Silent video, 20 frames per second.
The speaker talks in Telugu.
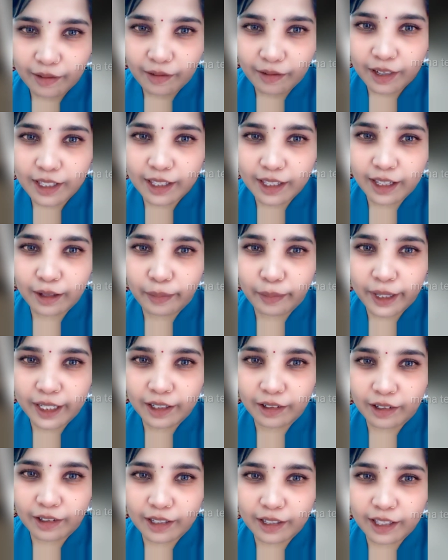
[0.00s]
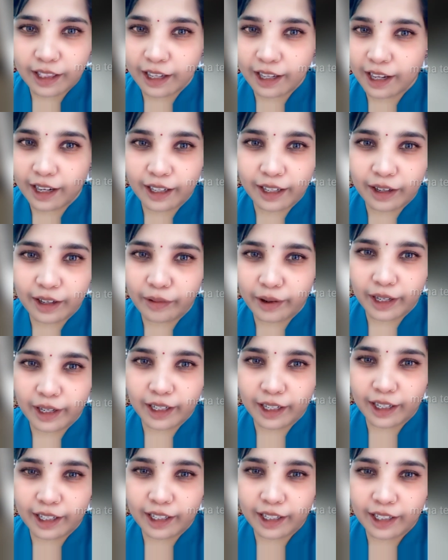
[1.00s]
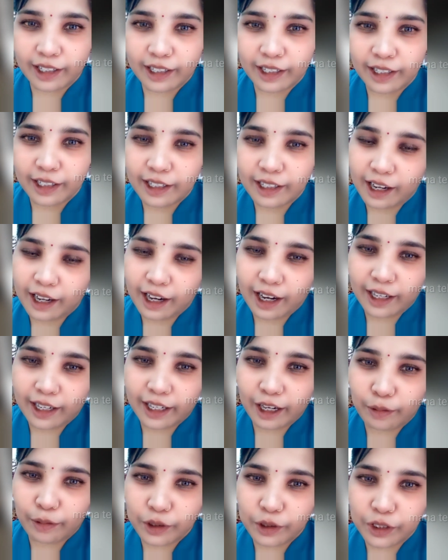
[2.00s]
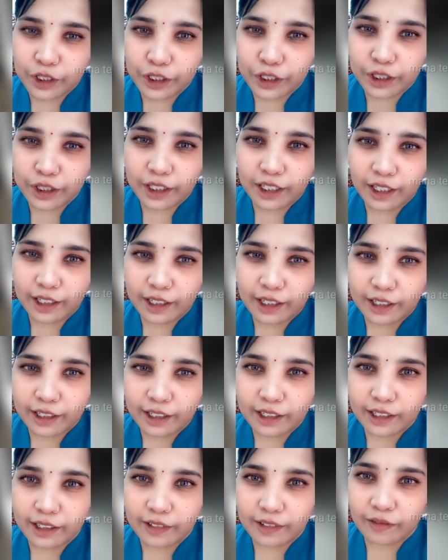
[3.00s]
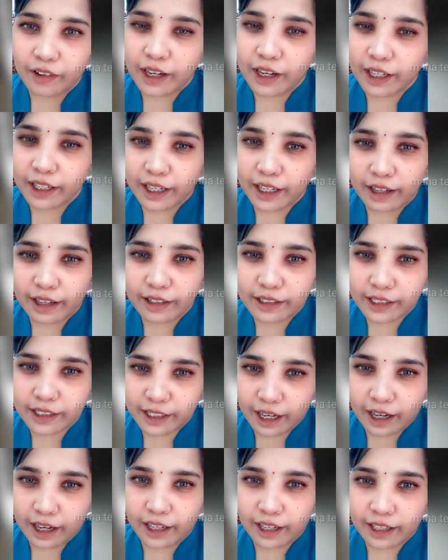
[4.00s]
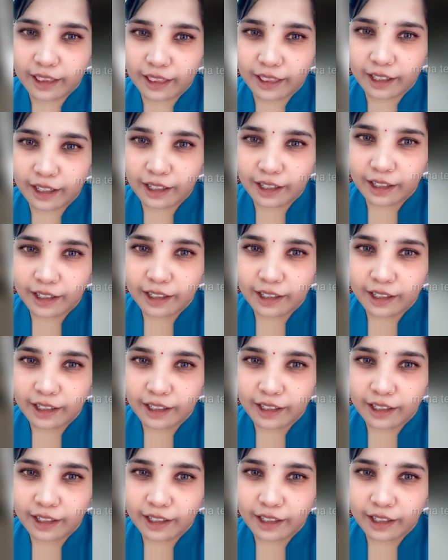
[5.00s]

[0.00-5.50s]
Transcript: వస్తుంది బయటకు వస్తుంది కంగారు పడకండి ఆ టైం వచ్చింది వాడికి టైం స్టార్ట్ అయింది